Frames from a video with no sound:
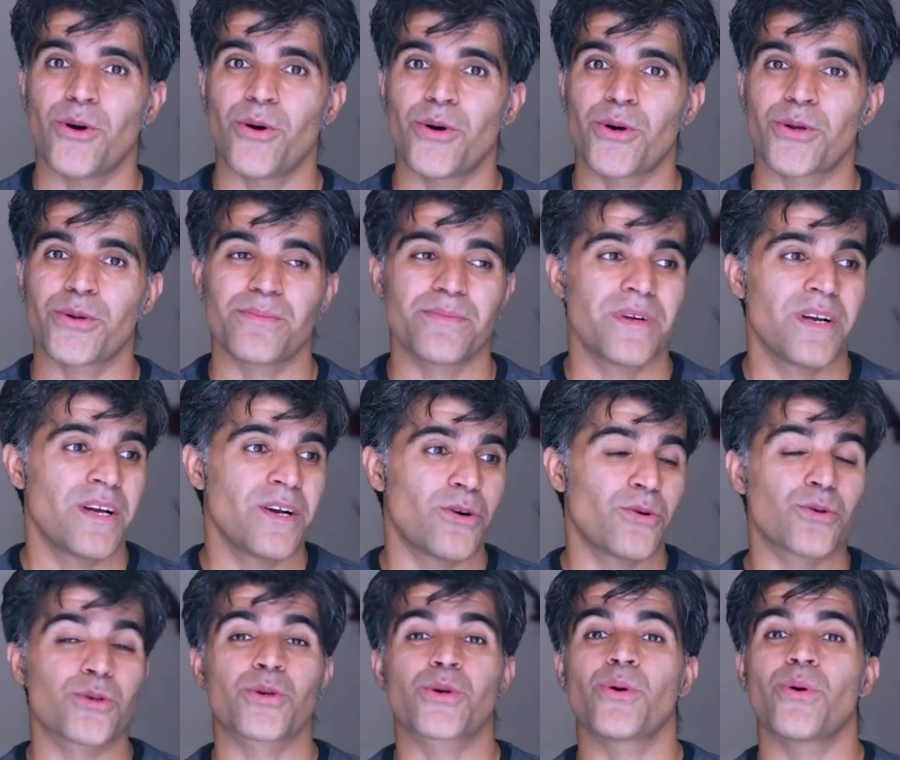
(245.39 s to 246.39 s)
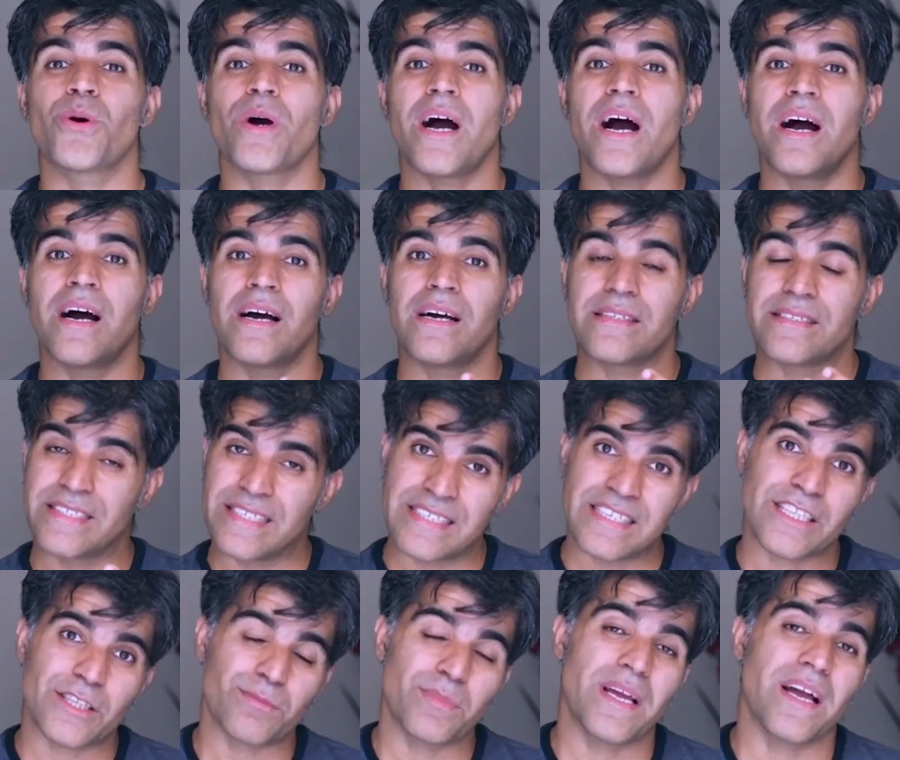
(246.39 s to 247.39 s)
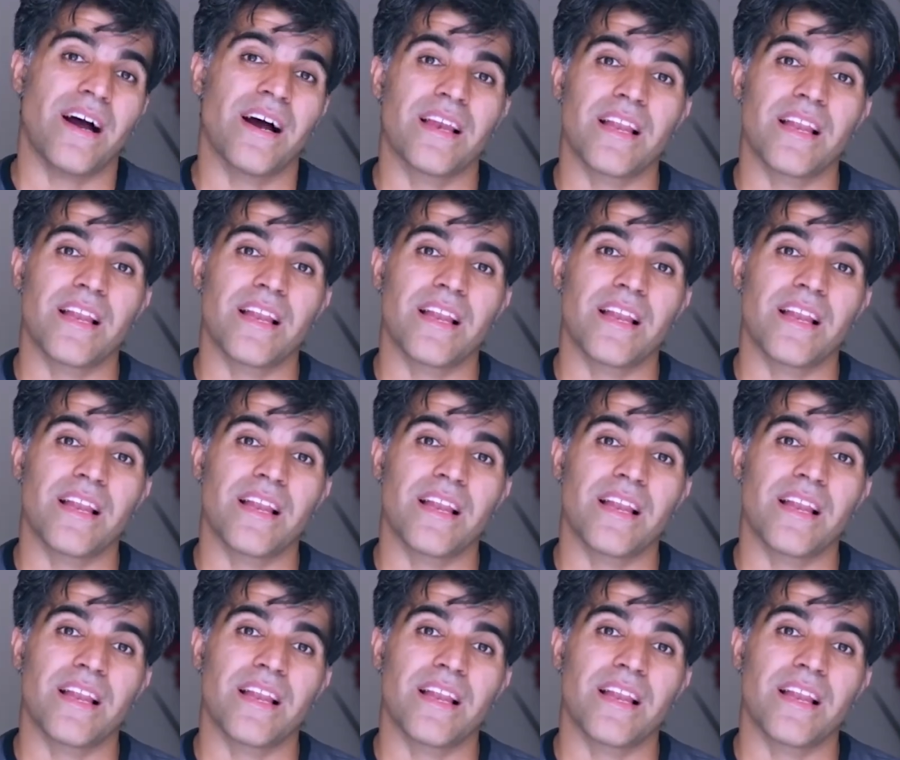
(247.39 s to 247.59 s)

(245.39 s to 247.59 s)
और उनको जन्नत में